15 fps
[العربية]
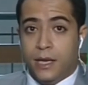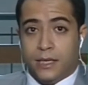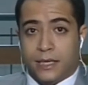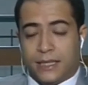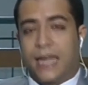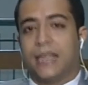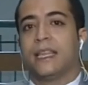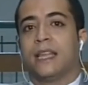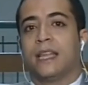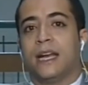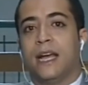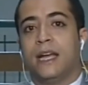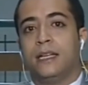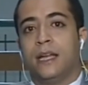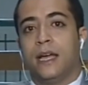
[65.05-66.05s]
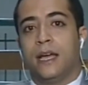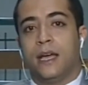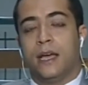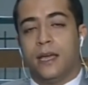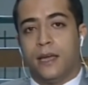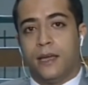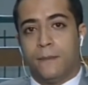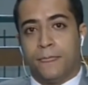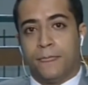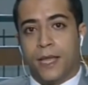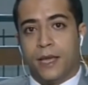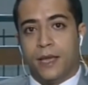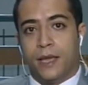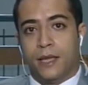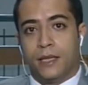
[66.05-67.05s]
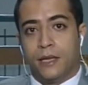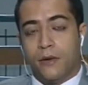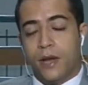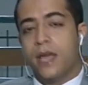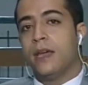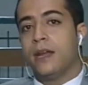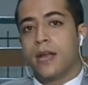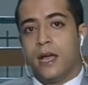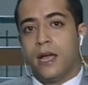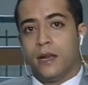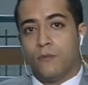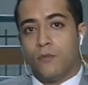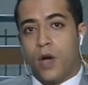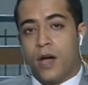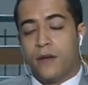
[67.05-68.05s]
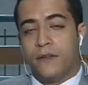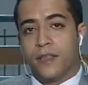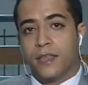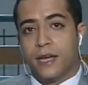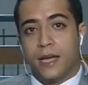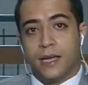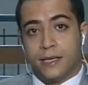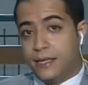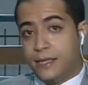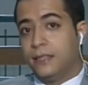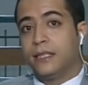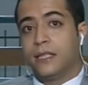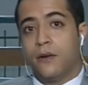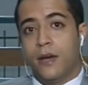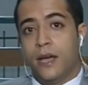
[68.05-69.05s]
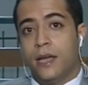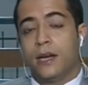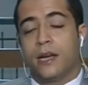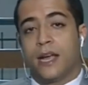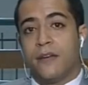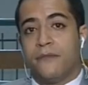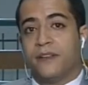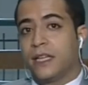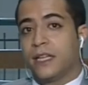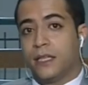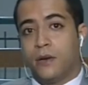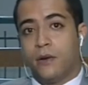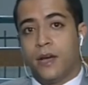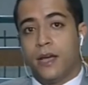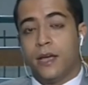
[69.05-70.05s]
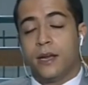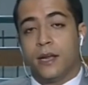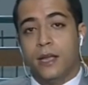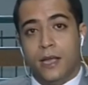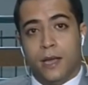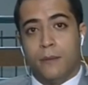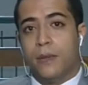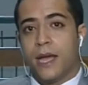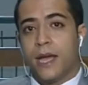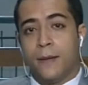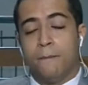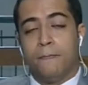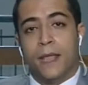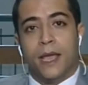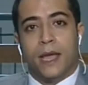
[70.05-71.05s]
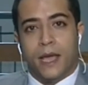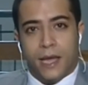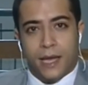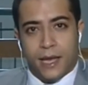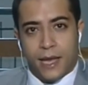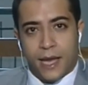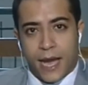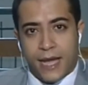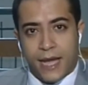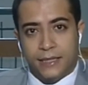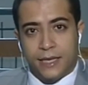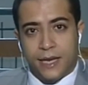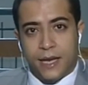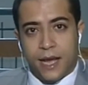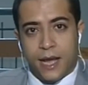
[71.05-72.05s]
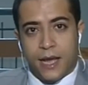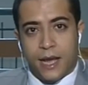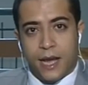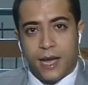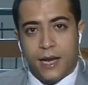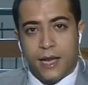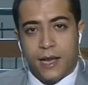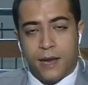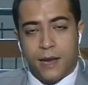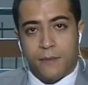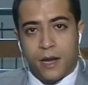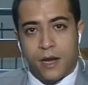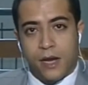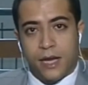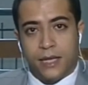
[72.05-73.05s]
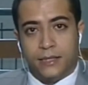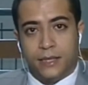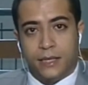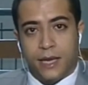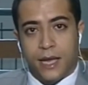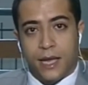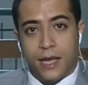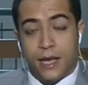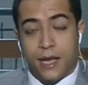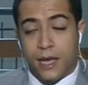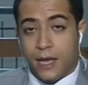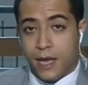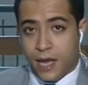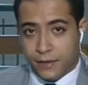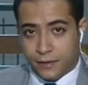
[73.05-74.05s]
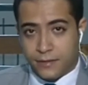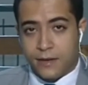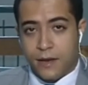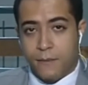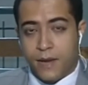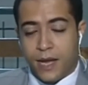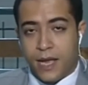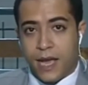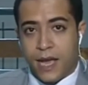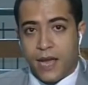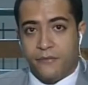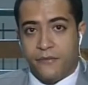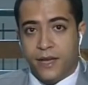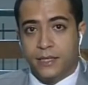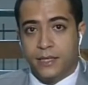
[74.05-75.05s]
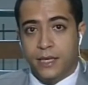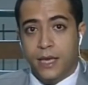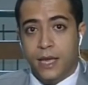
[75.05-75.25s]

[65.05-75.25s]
نتحدث عن ان دوائر المحافظه الست دوائر كافه الدوائر بها اعاده على المقاعد النظام الفردي